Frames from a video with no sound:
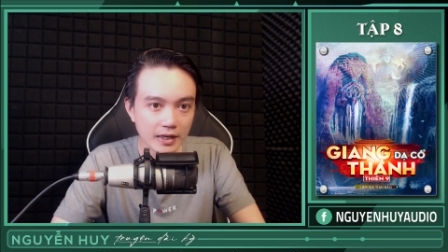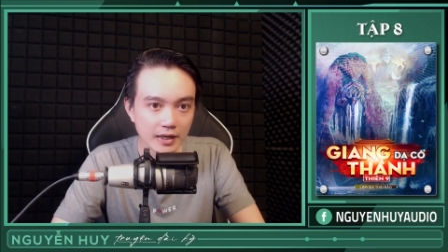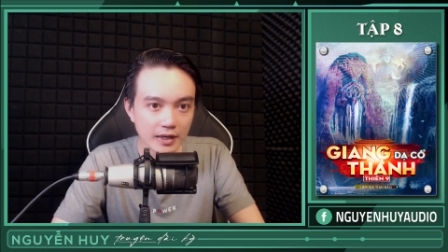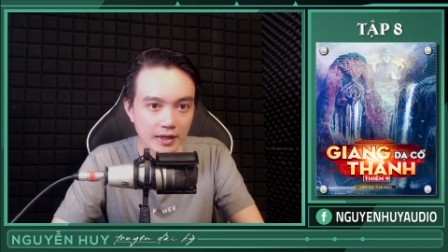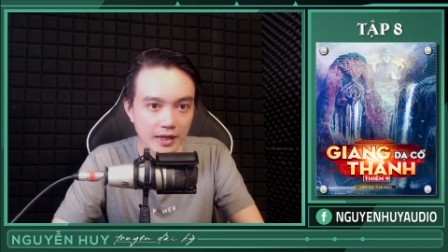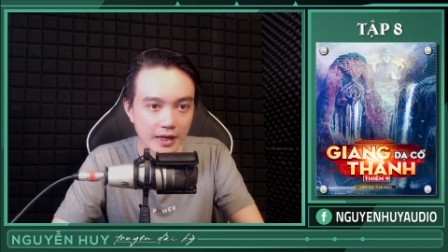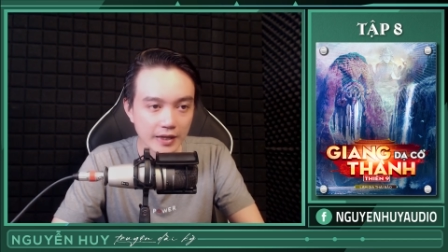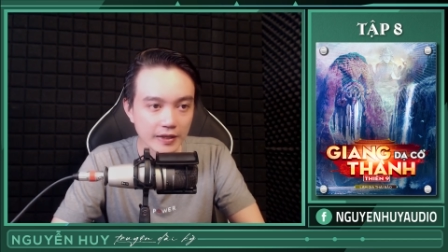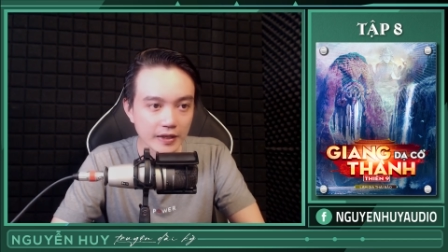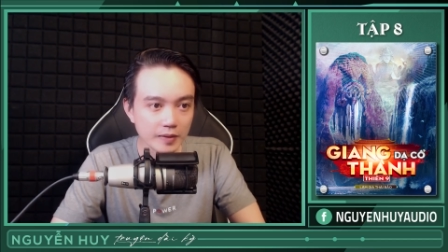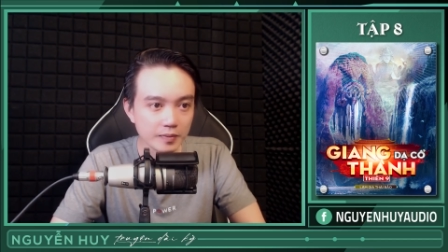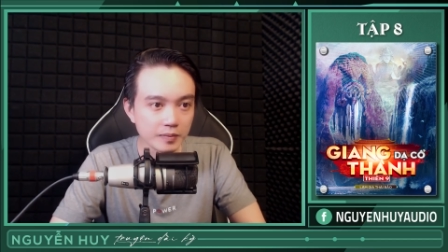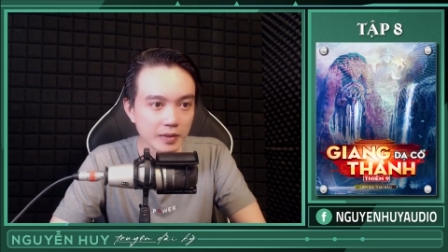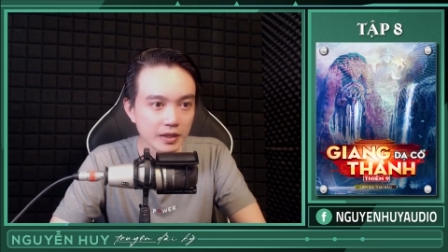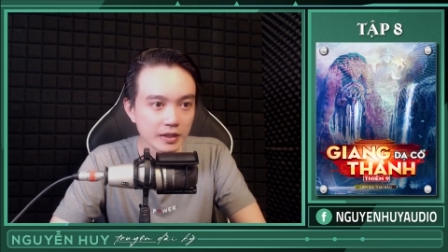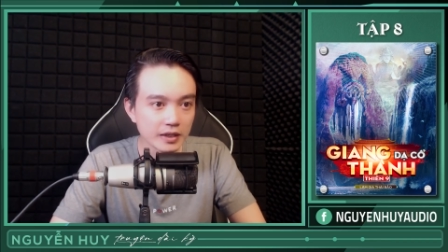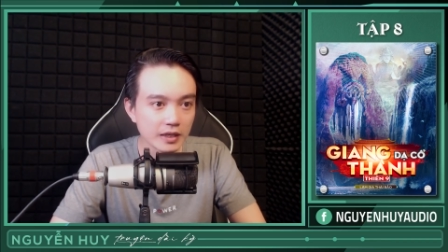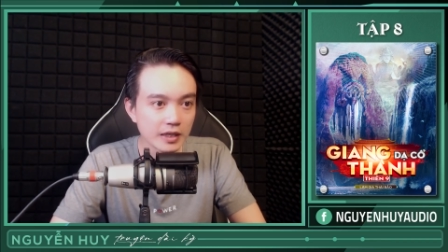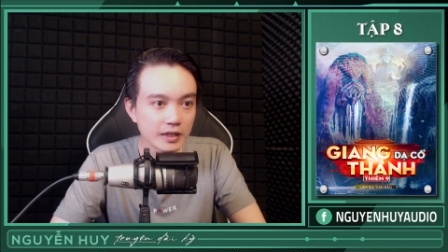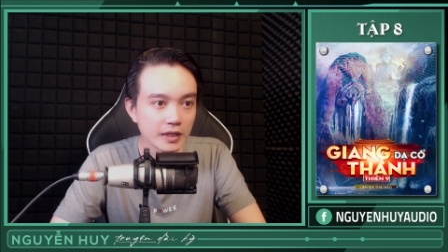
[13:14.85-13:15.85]
Đẹp giật mình
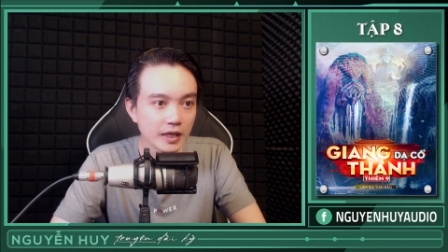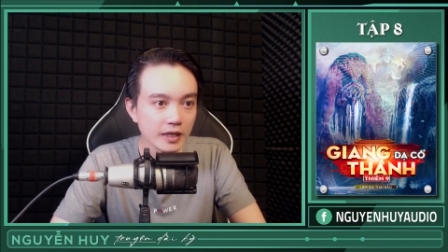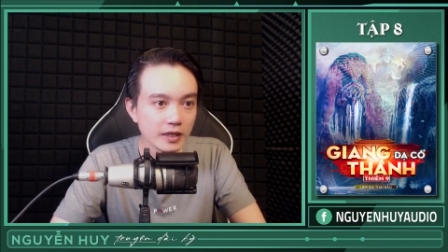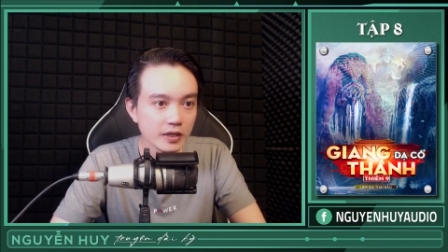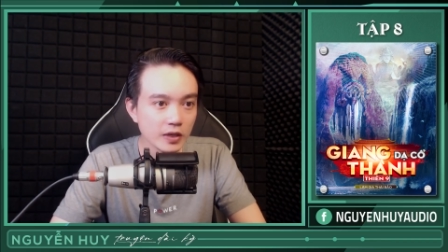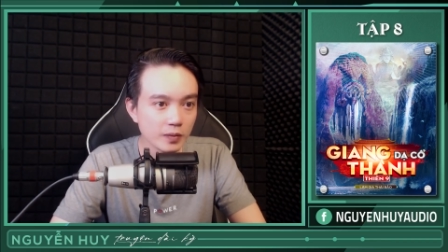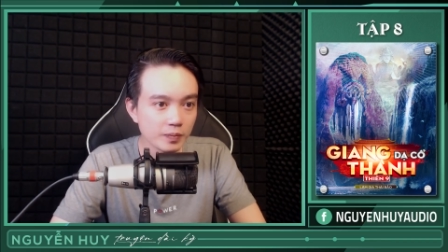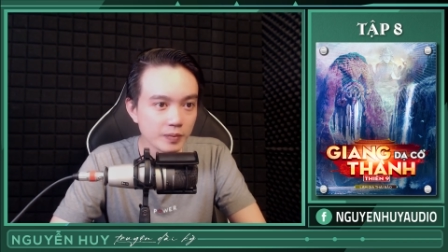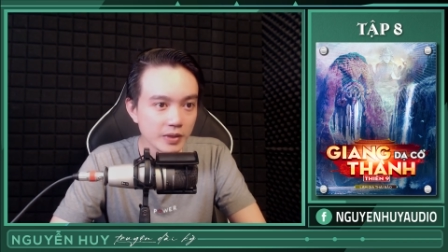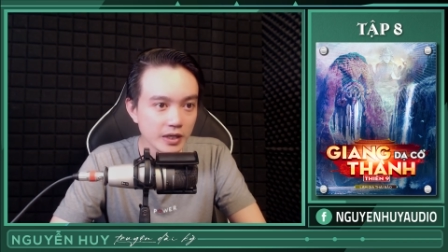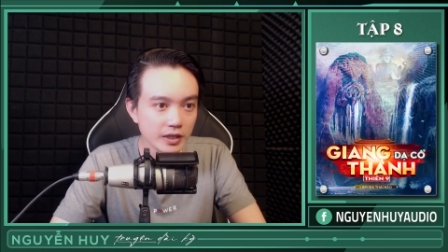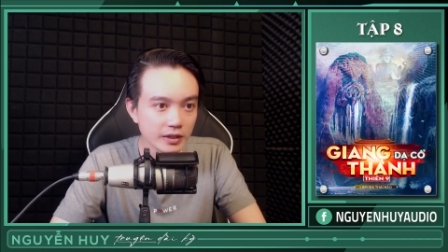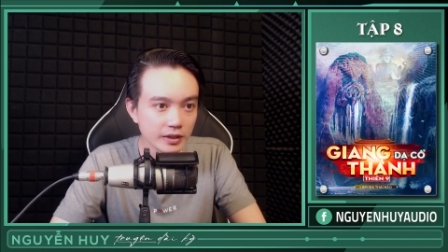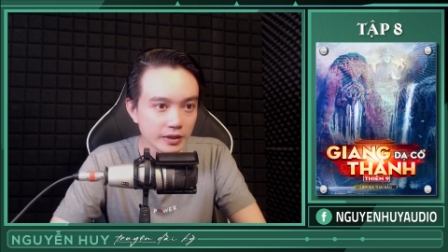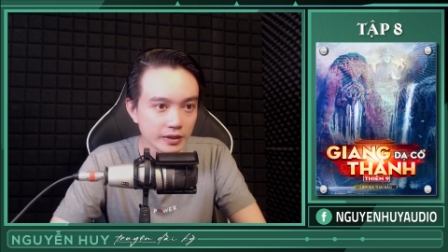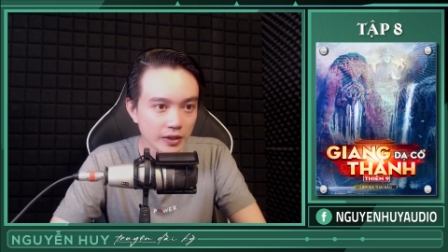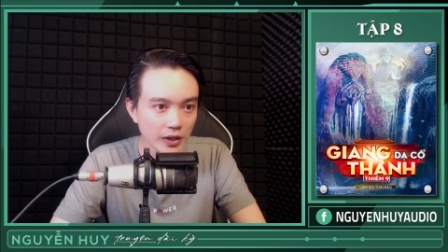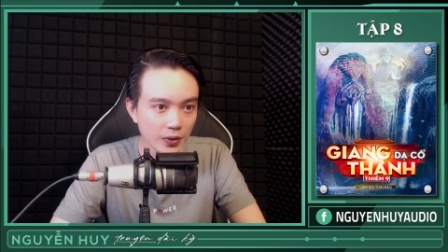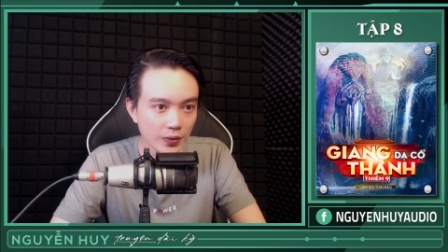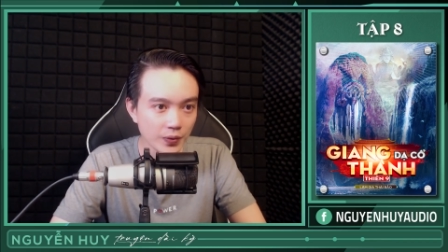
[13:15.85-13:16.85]
khi thấy không biết từ
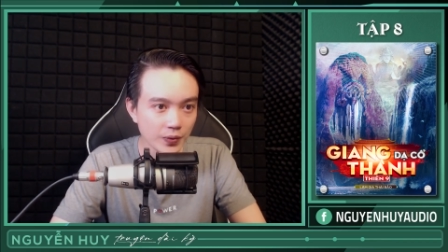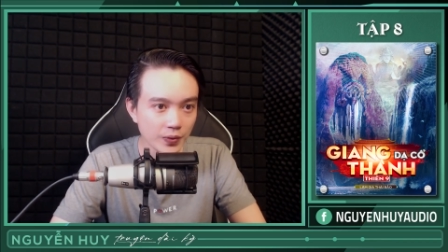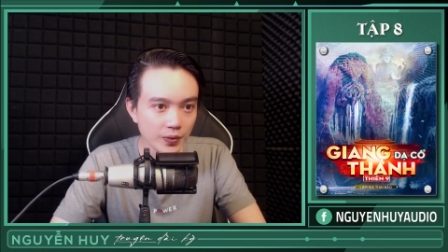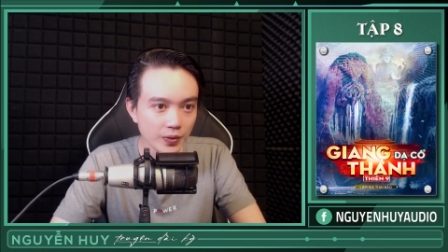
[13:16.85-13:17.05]
đâu